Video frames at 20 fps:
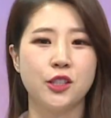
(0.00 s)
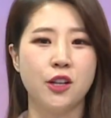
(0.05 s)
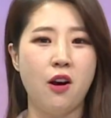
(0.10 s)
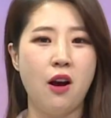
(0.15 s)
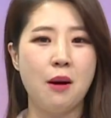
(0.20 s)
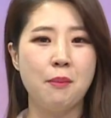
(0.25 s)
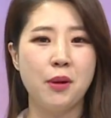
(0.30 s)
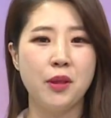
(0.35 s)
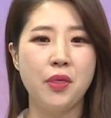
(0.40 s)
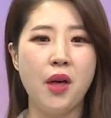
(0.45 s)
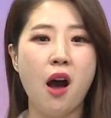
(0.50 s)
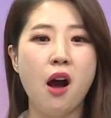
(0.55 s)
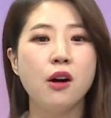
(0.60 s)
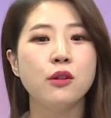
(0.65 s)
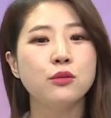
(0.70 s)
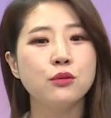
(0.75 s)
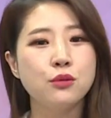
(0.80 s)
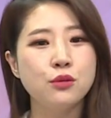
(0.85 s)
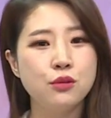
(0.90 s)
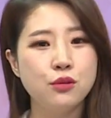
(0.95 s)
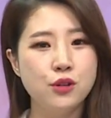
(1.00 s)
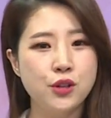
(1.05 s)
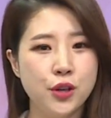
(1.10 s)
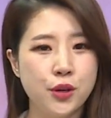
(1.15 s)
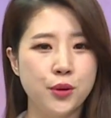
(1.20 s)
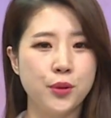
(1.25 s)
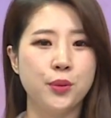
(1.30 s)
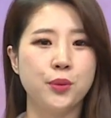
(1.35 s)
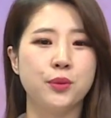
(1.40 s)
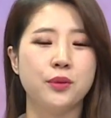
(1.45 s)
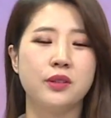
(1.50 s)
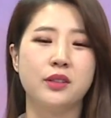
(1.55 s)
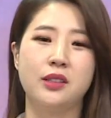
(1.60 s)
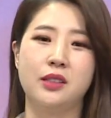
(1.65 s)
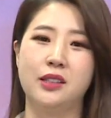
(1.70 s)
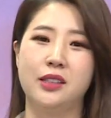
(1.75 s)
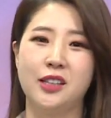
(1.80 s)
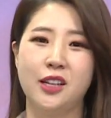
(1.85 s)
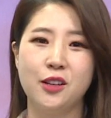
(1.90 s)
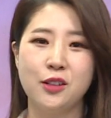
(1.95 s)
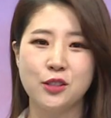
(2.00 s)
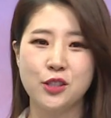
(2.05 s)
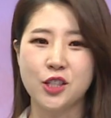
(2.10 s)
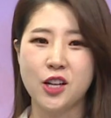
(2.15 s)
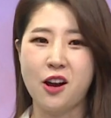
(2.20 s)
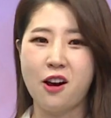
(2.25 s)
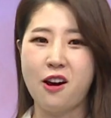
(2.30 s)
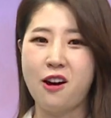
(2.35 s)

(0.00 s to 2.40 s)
한 번 더. do. 그렇죠.